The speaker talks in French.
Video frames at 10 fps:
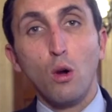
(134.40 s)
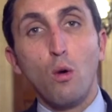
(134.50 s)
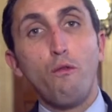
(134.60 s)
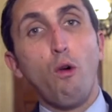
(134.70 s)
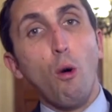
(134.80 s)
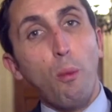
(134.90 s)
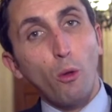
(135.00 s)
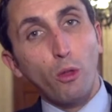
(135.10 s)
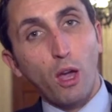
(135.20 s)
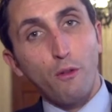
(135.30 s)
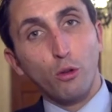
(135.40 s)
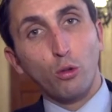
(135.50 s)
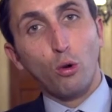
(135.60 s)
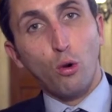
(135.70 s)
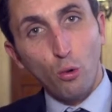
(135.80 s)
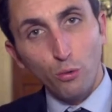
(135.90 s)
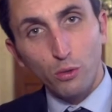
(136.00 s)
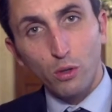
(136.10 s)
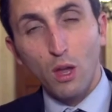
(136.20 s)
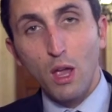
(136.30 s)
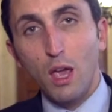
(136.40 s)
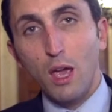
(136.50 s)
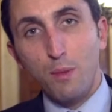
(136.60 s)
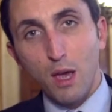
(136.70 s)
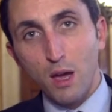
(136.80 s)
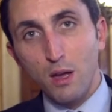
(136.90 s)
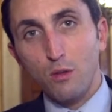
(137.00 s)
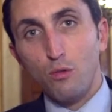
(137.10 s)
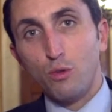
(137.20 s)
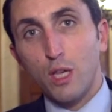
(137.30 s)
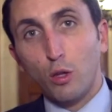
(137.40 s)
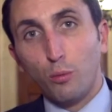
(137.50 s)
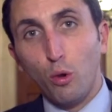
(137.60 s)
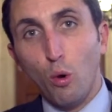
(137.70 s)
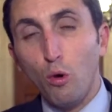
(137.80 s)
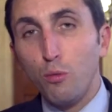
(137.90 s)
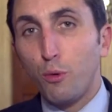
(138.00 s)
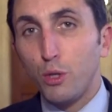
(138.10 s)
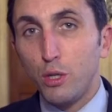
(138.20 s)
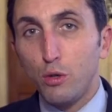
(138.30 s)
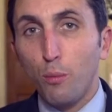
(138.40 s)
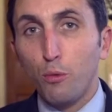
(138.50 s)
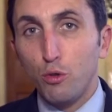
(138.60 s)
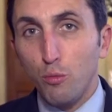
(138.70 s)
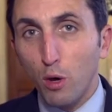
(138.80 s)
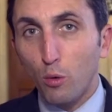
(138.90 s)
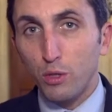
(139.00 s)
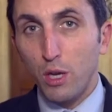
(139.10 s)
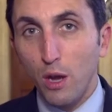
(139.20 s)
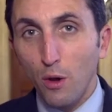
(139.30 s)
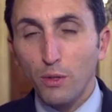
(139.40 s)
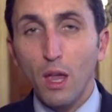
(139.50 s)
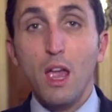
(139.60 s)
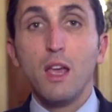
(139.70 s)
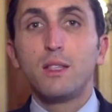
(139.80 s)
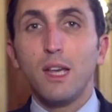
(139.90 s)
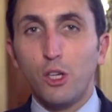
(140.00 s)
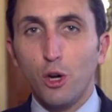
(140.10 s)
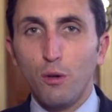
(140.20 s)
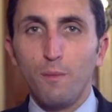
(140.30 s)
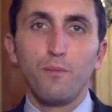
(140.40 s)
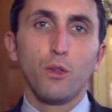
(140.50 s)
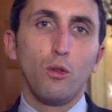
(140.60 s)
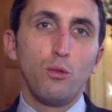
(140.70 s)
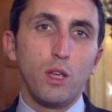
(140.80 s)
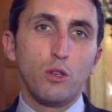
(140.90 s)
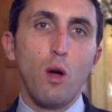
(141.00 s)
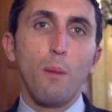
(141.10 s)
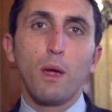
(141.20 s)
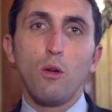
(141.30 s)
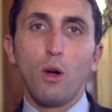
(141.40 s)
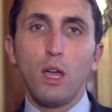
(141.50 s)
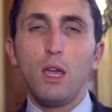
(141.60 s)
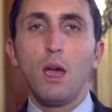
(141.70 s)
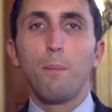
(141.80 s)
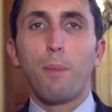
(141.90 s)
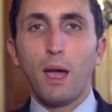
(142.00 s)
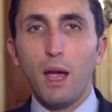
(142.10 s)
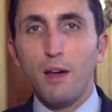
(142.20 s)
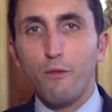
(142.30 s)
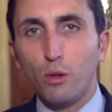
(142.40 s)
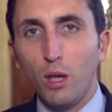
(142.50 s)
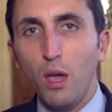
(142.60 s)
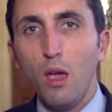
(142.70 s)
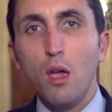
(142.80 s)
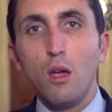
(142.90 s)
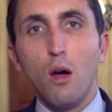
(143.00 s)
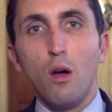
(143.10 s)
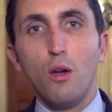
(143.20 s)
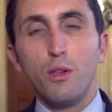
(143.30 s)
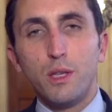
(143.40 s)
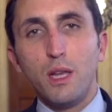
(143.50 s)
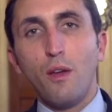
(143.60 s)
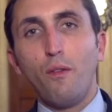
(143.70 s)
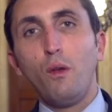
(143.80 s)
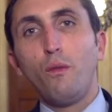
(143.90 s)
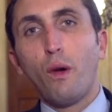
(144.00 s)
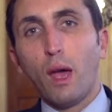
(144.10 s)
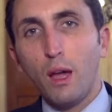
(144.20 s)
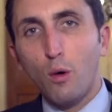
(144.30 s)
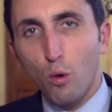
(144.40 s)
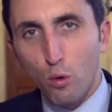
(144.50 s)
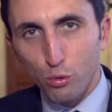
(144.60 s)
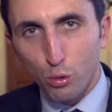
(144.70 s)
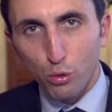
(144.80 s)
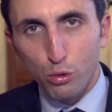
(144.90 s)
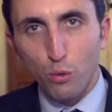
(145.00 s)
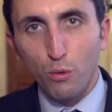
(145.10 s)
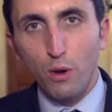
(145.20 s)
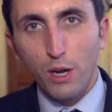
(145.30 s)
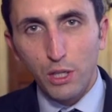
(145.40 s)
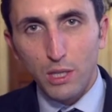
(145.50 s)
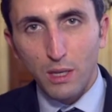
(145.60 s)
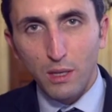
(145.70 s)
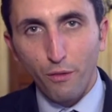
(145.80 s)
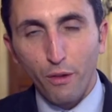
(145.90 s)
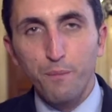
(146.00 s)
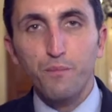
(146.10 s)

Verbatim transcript: que vous reprendrez à votre compte, eh bien, nous adopterons une position plus ou moins conciliante, sachant que nous étions a priori prêts à la voter euh, s'il y avait une vraie construction législative.